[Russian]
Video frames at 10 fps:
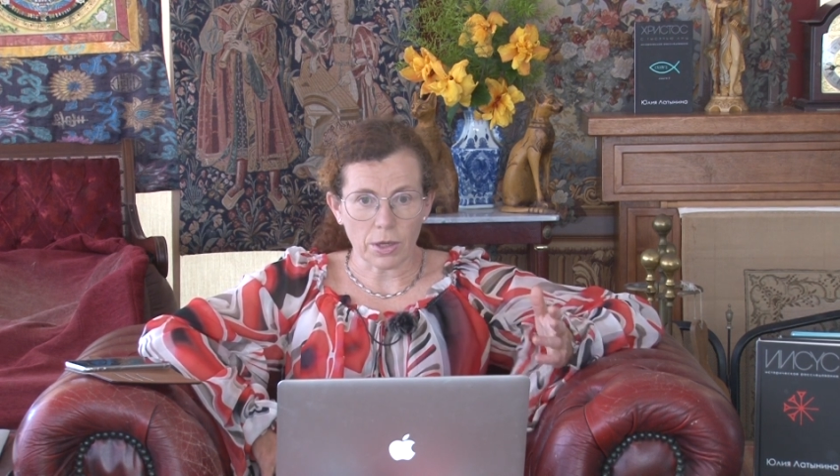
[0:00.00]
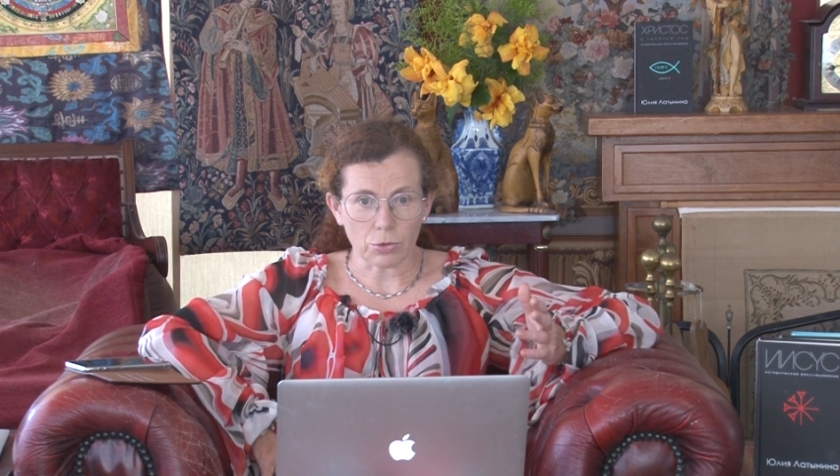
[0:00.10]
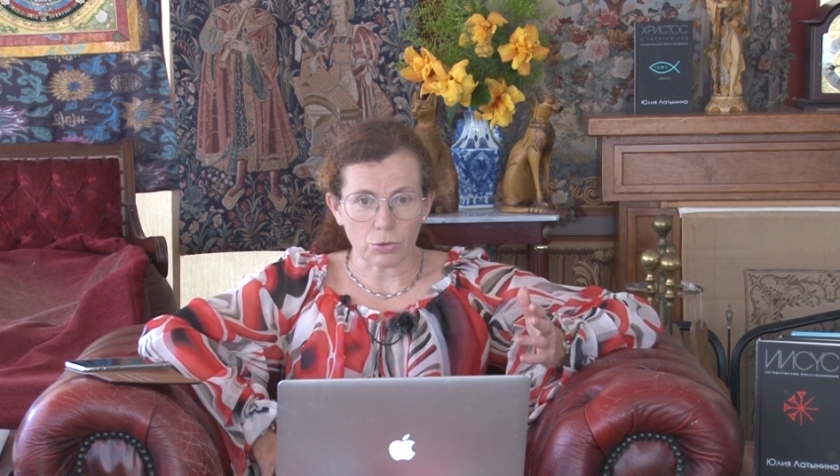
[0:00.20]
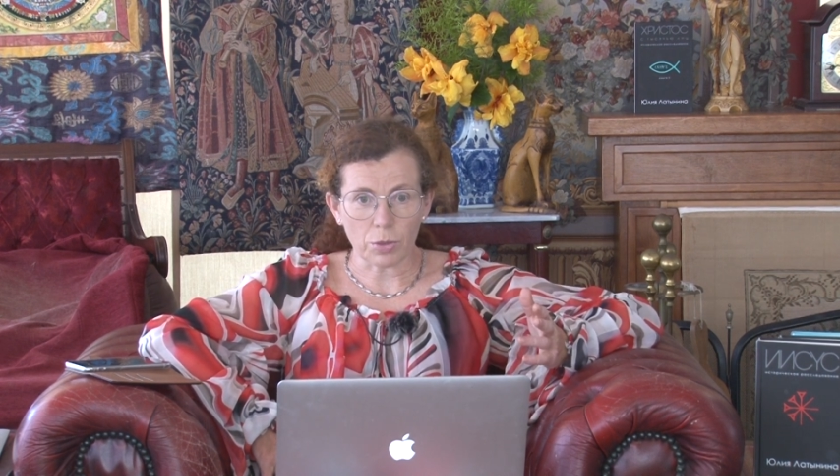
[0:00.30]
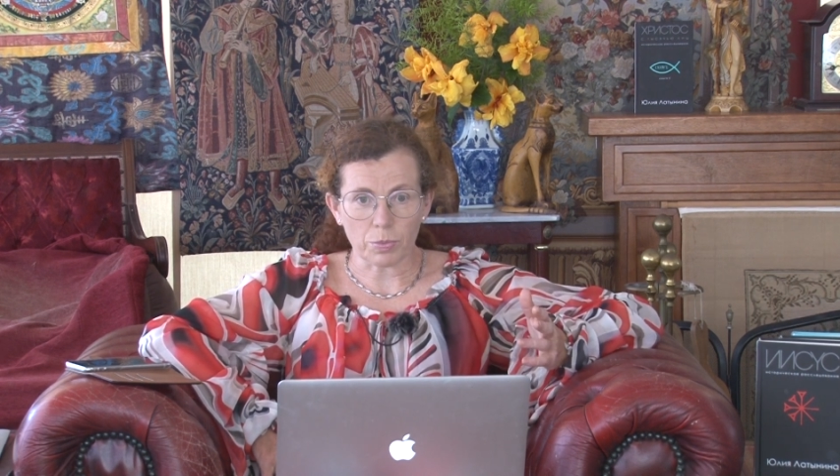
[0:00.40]

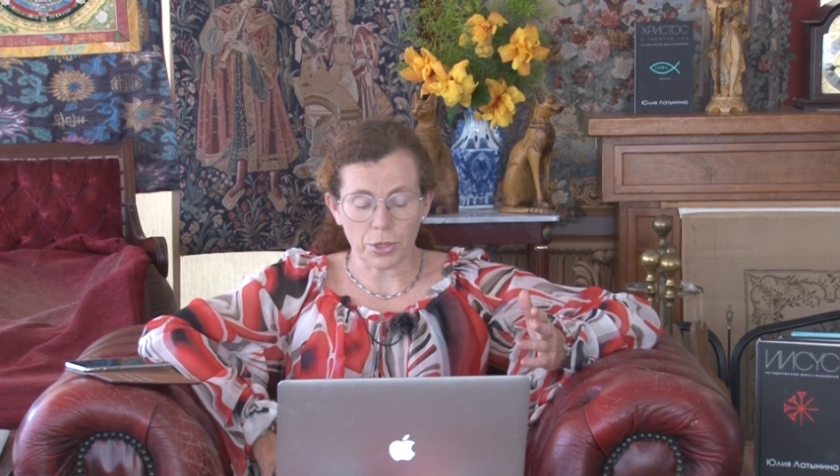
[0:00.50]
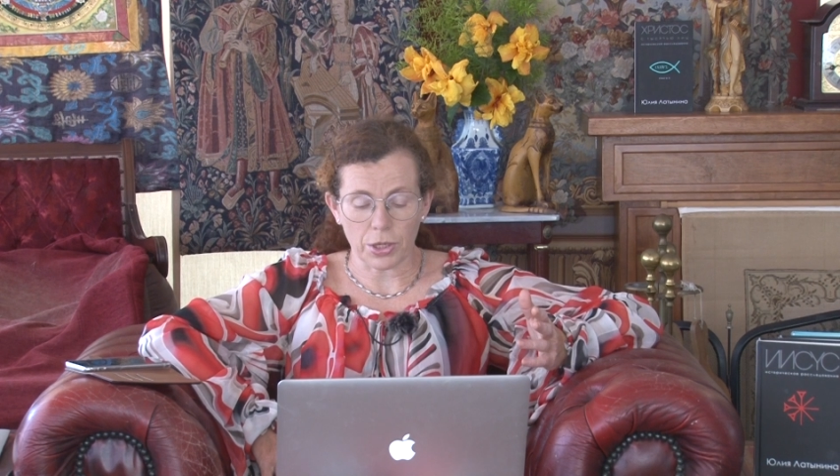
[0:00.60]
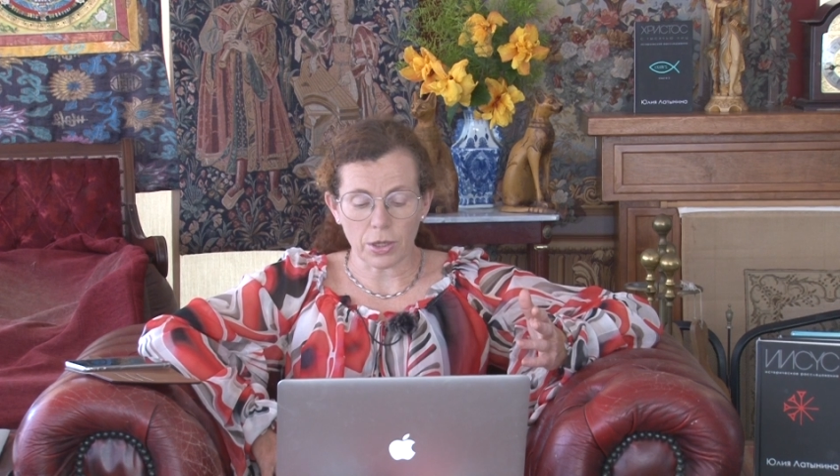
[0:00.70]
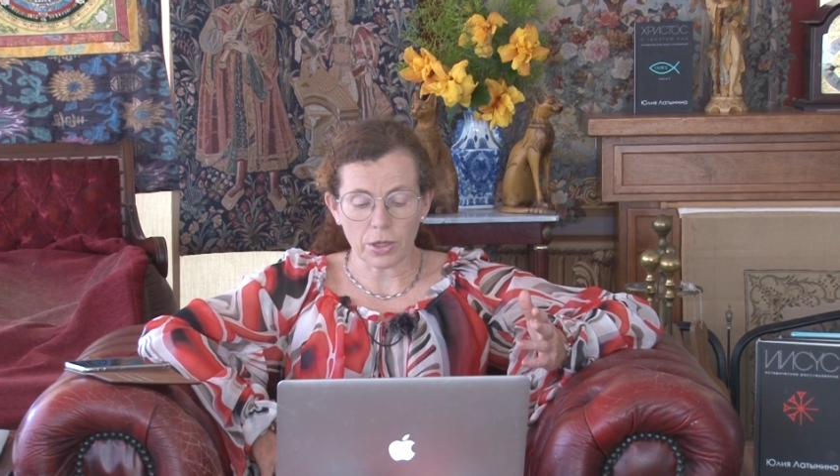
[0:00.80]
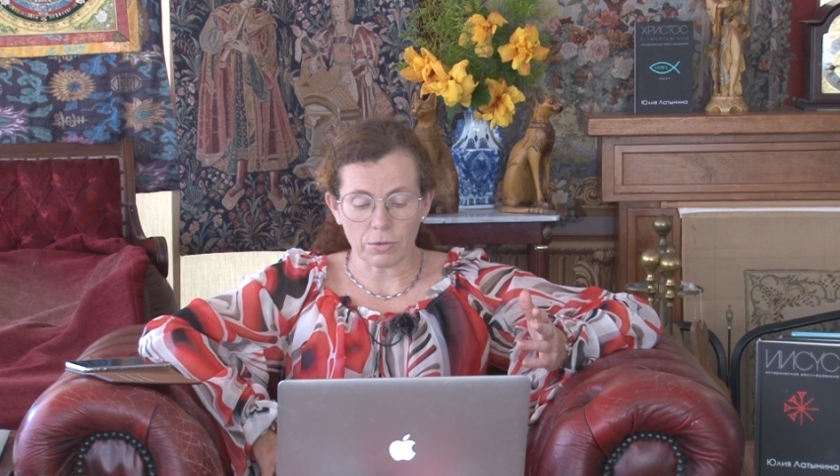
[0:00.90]
который
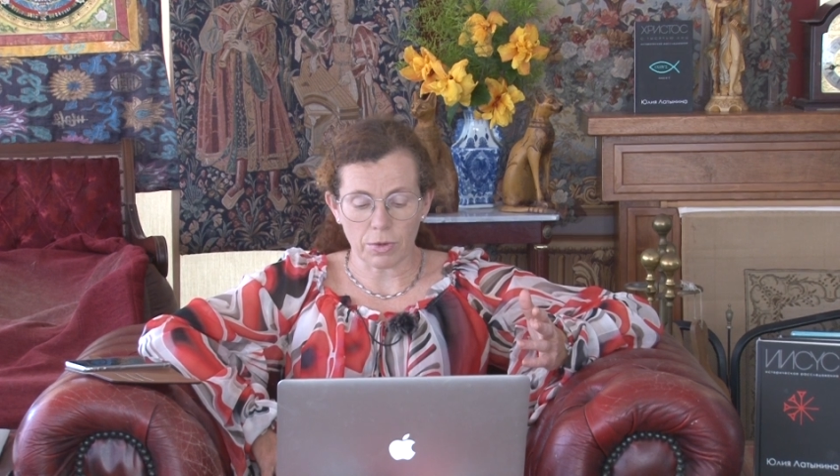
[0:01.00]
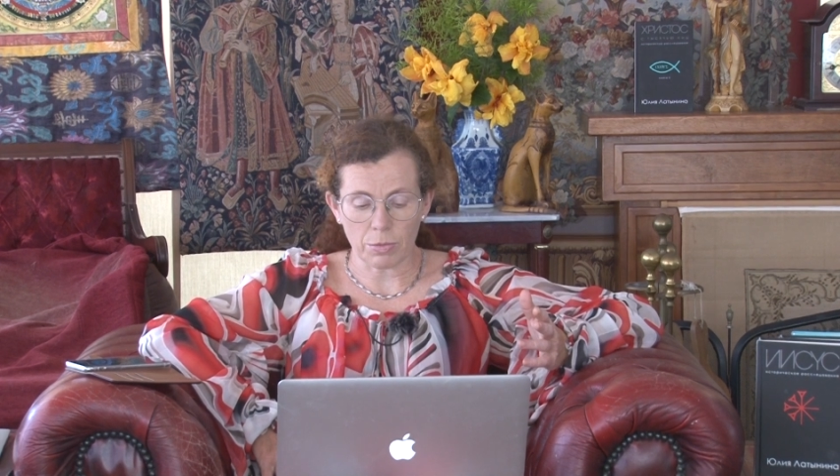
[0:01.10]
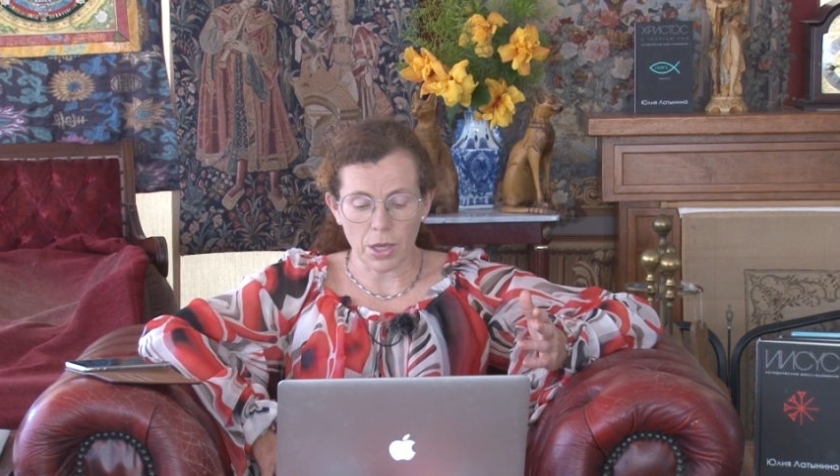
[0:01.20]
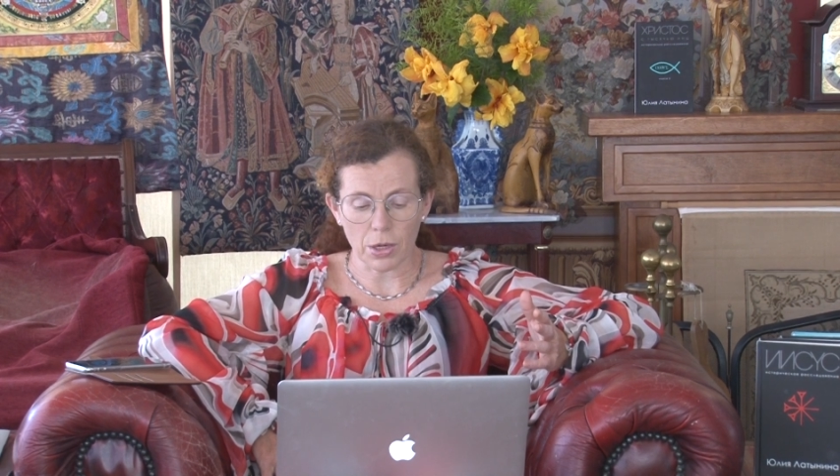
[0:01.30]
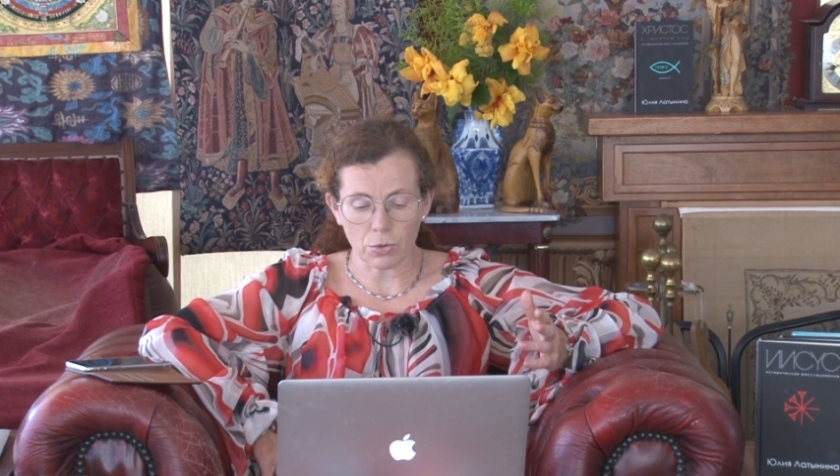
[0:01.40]
приехал в
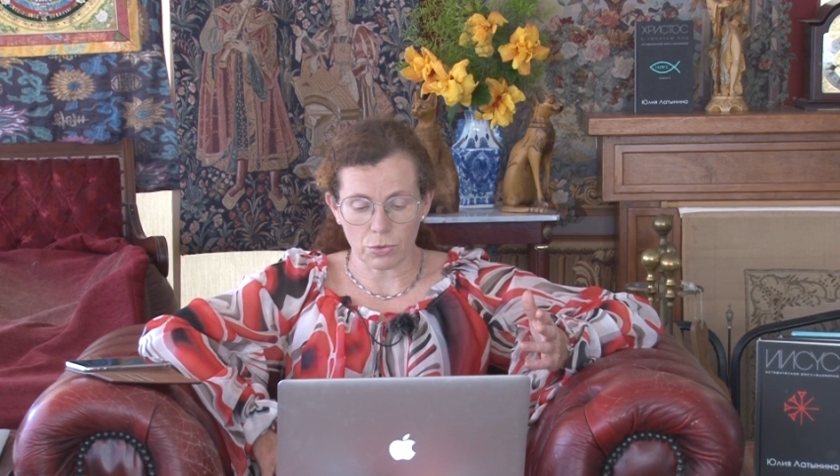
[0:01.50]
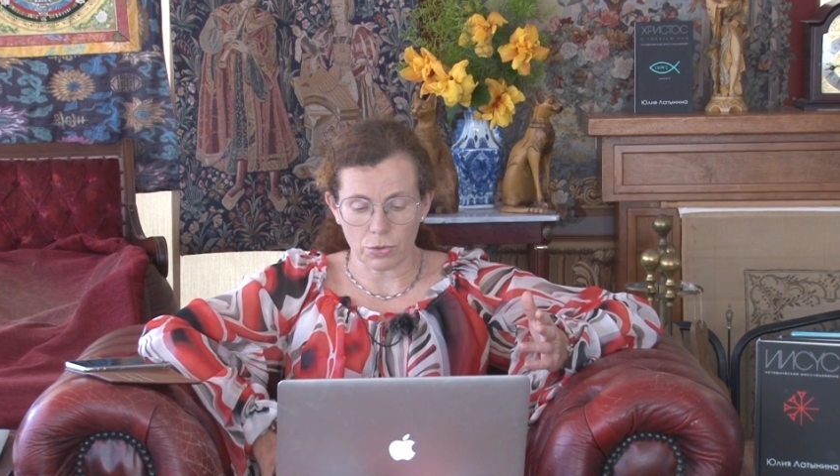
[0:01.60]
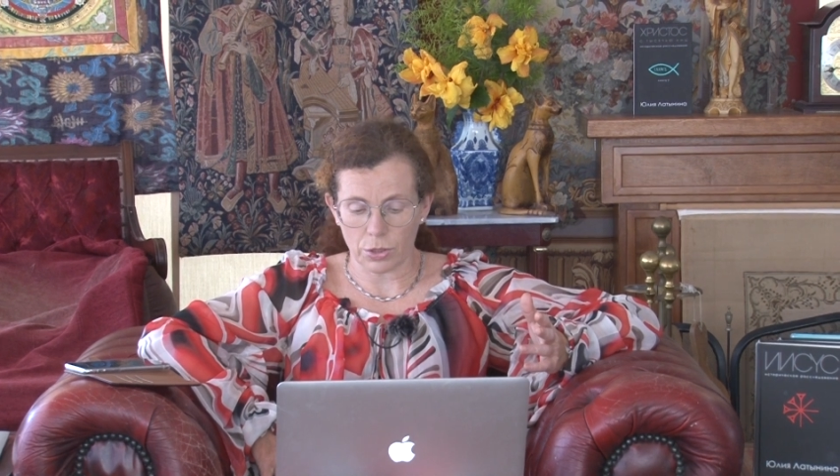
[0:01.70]
Америку,